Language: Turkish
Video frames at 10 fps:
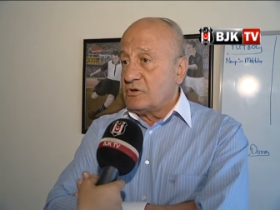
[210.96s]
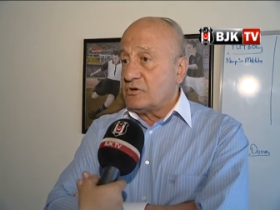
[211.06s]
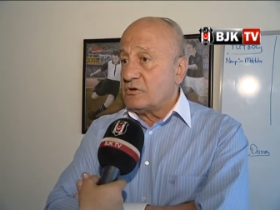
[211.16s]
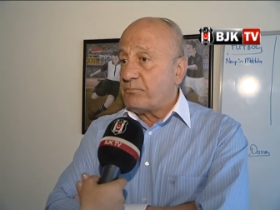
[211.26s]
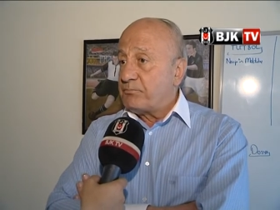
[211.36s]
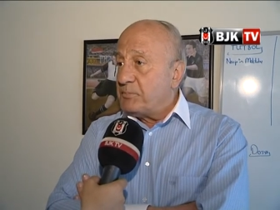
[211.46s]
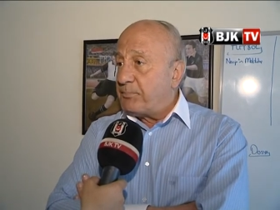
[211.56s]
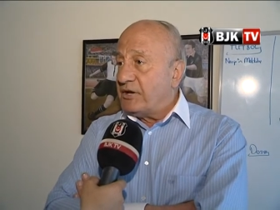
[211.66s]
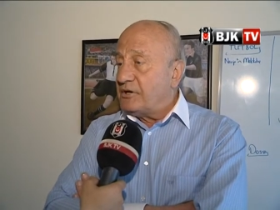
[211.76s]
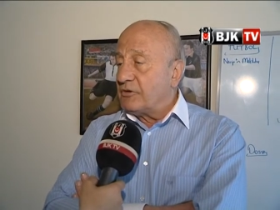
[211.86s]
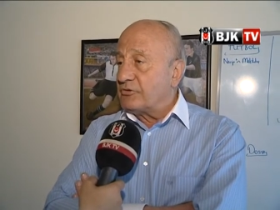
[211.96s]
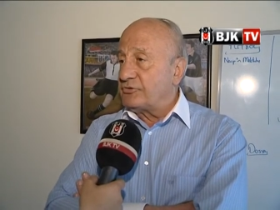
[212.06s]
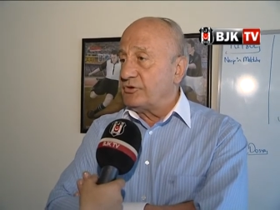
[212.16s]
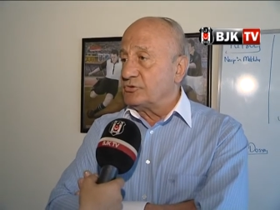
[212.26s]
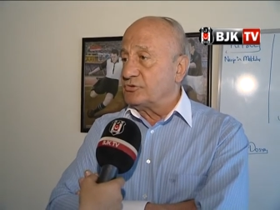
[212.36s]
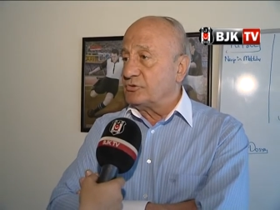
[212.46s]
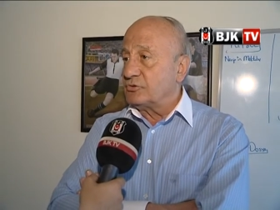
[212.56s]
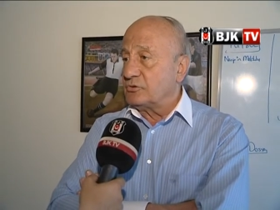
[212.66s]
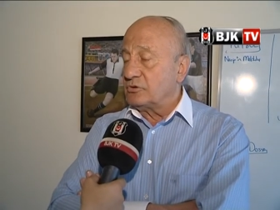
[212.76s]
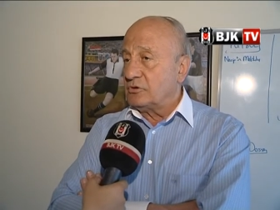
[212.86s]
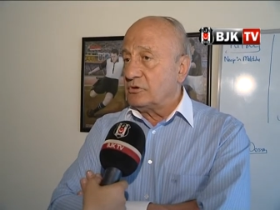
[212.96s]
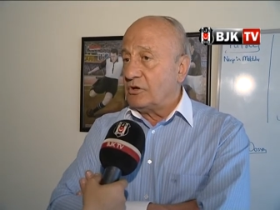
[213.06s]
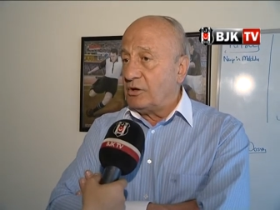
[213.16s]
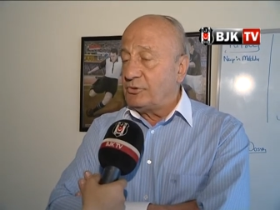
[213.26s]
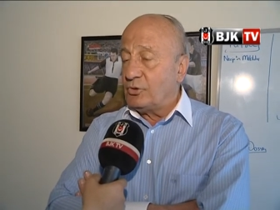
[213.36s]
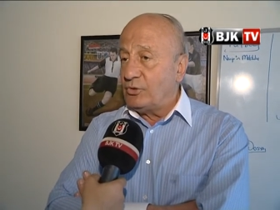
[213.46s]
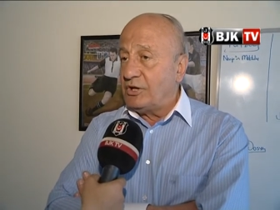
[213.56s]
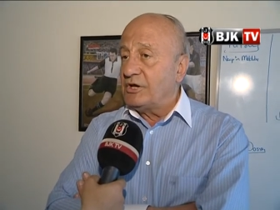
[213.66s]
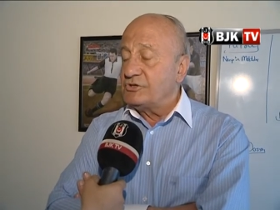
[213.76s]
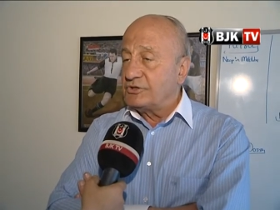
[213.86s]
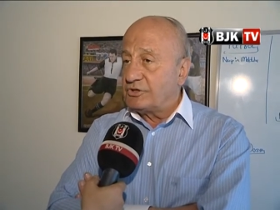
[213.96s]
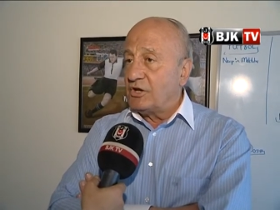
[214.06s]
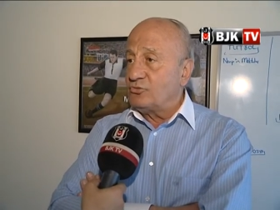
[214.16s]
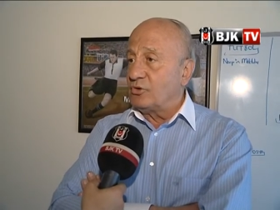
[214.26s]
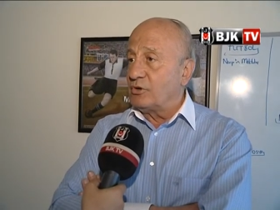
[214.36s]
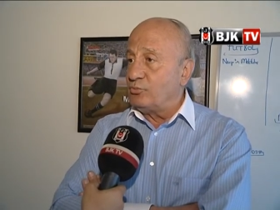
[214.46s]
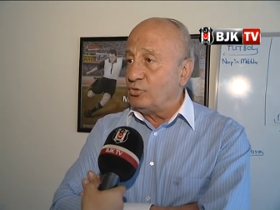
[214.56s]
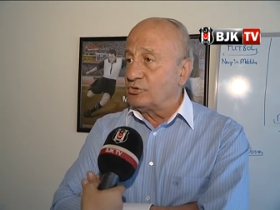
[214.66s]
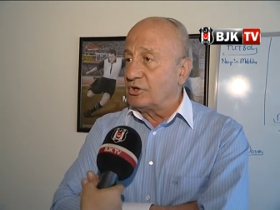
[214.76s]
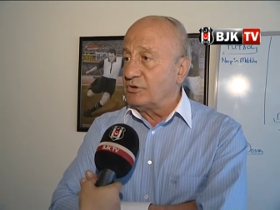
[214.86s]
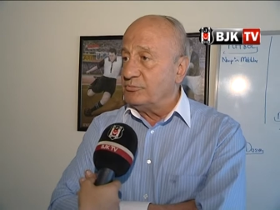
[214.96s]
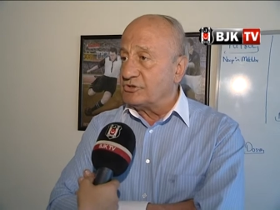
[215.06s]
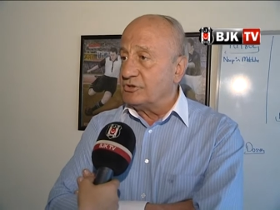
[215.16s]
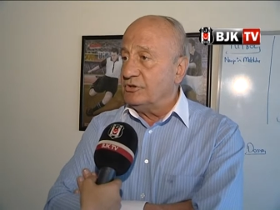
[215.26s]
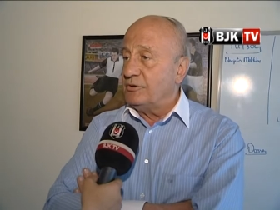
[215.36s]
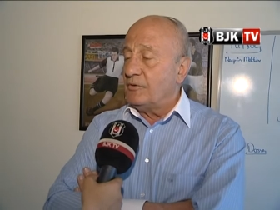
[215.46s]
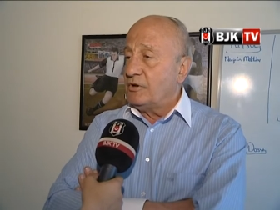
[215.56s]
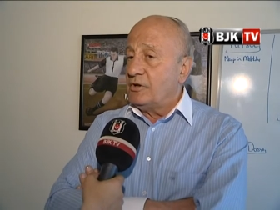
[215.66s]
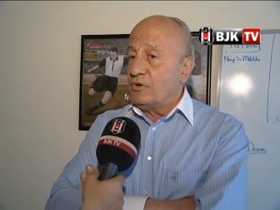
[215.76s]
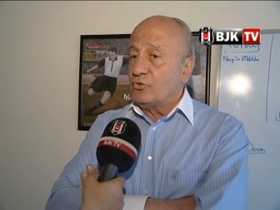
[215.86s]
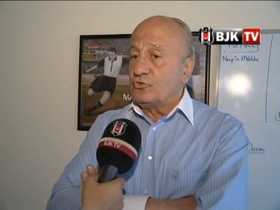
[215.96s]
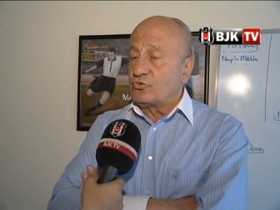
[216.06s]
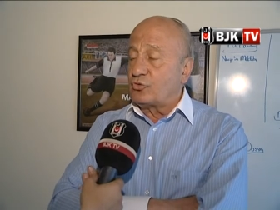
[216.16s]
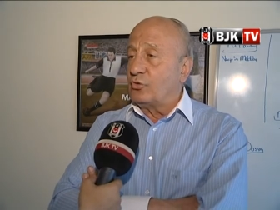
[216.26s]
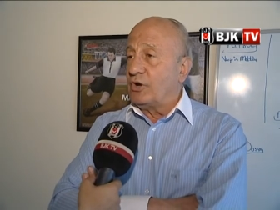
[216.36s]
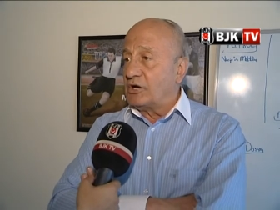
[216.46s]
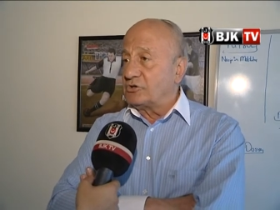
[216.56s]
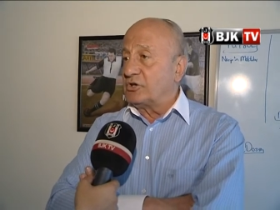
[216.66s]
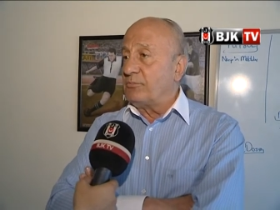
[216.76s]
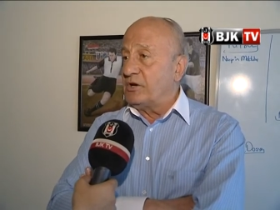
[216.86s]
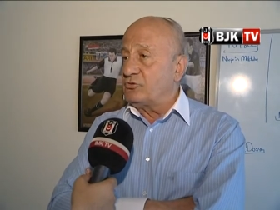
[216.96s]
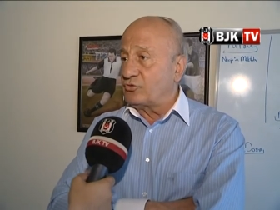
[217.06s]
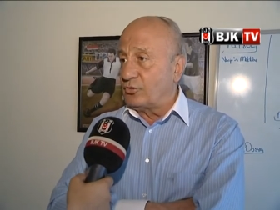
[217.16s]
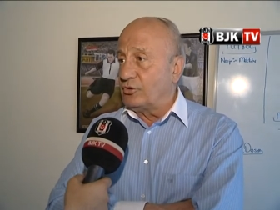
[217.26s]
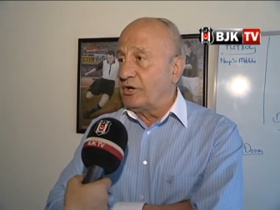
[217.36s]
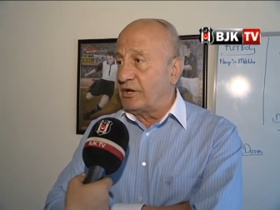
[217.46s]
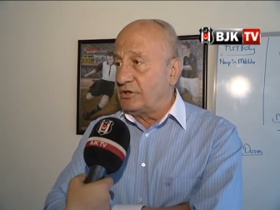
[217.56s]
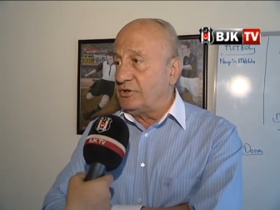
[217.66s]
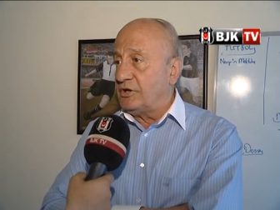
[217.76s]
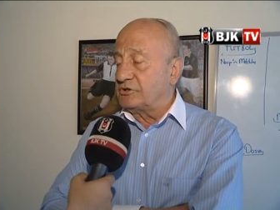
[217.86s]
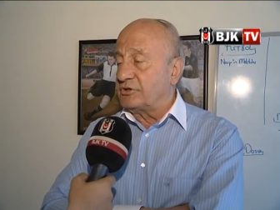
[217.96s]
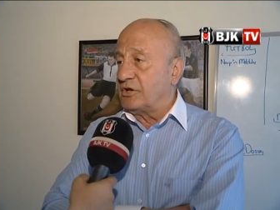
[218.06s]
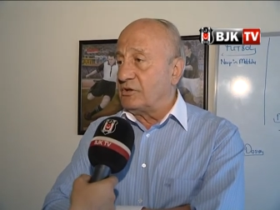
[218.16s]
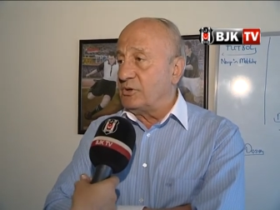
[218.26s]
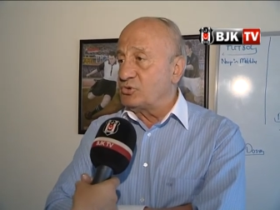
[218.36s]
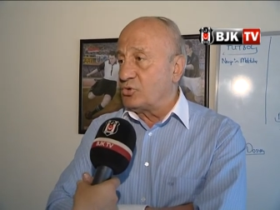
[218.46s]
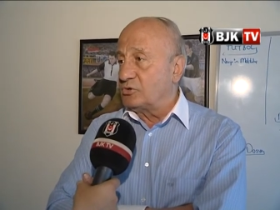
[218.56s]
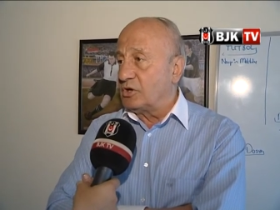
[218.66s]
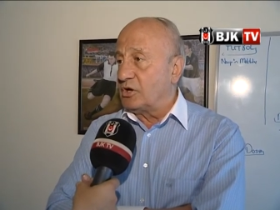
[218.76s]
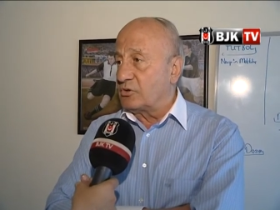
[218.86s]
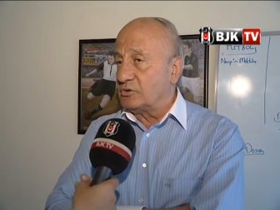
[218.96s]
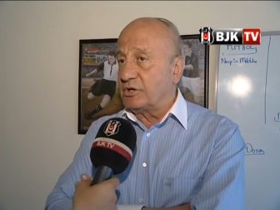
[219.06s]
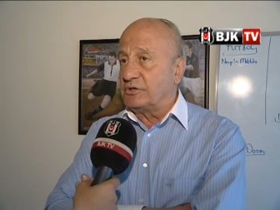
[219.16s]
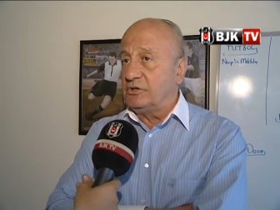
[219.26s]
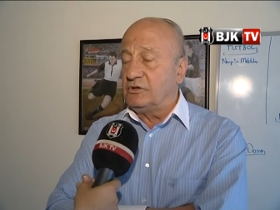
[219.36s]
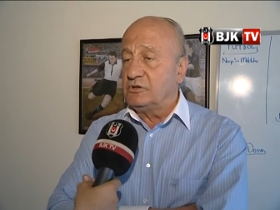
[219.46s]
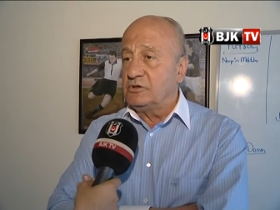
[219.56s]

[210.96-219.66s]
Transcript: e, bir panik havası yaşıyor. Halbuki öne geçtikten sonra büyük takım için skoru arttırmak, skoru garanti altına almak çok daha kolaydır.